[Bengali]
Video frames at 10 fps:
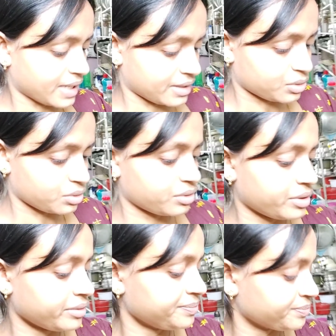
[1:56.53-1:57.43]
যার জন্য
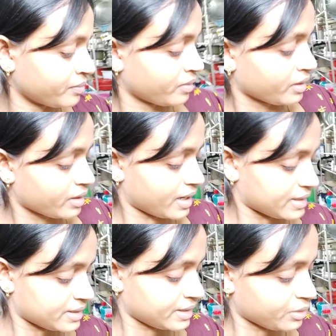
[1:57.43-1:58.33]

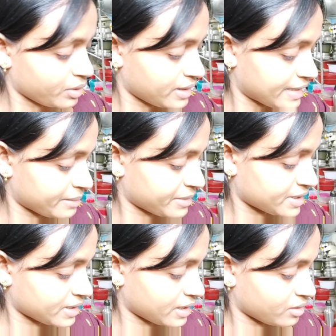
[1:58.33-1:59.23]
আজকে ওই ল্যাটা
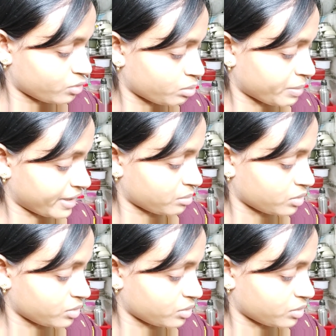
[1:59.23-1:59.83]
মাছটা রান্না করবো মাকে